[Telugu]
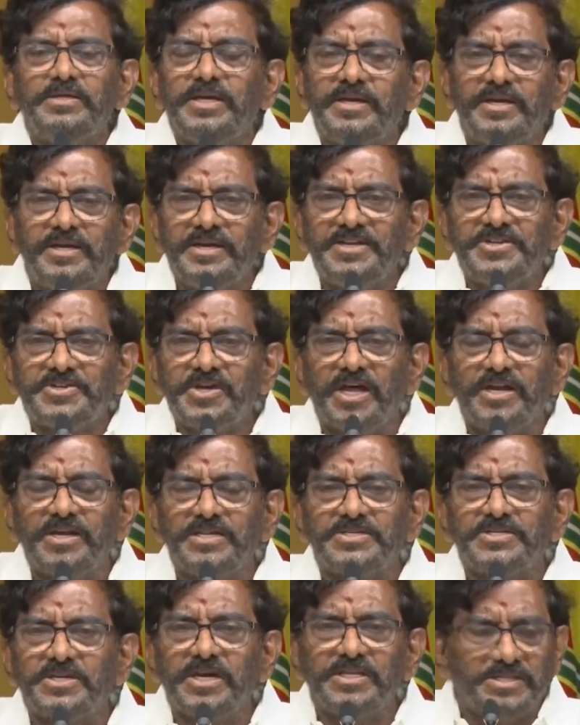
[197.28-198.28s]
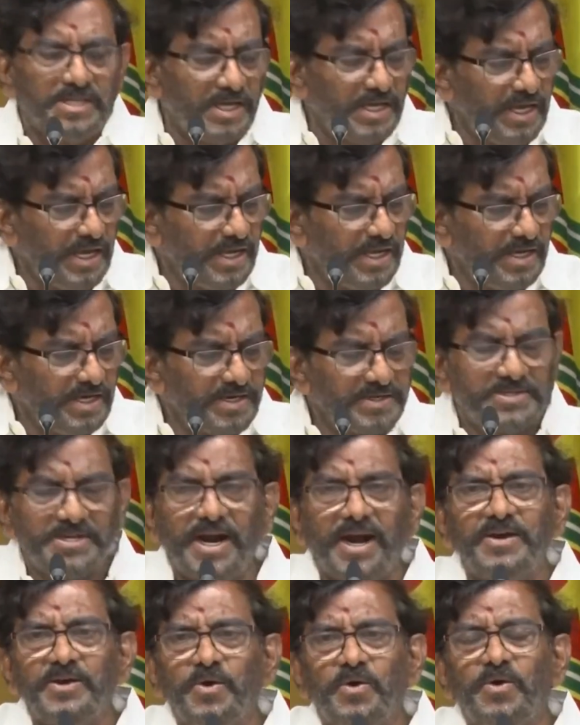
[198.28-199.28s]
ఇవన్నీ నీ ఛానల్స్ కదా
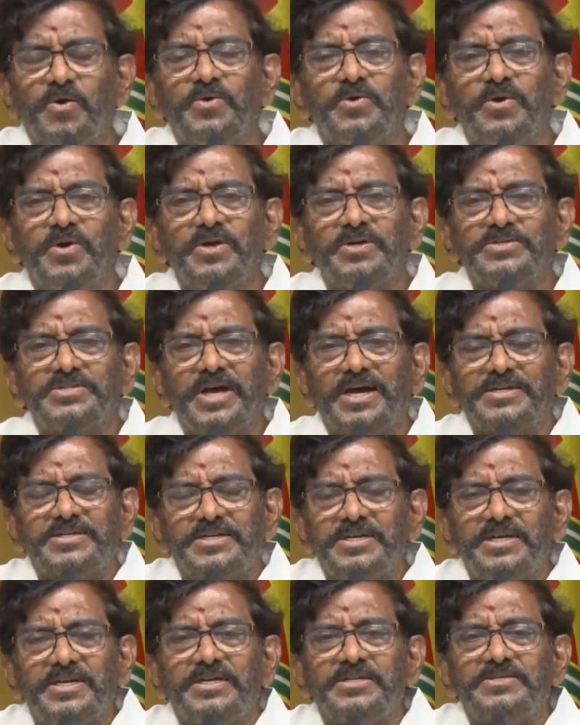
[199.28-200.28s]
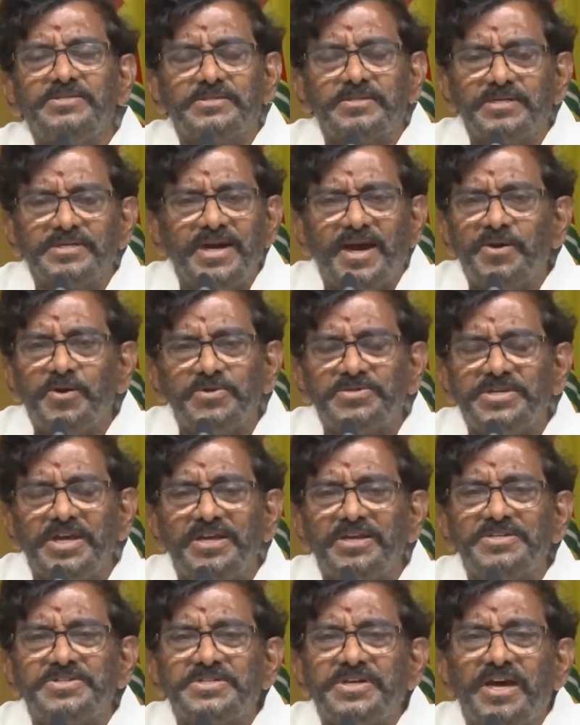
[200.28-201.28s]
షాడో సాక్షి షాడో
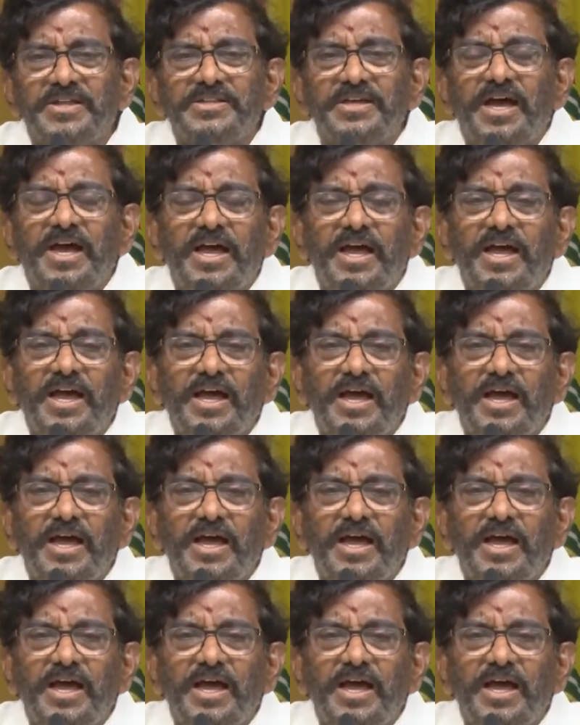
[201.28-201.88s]
ఛానల్స్ కాదా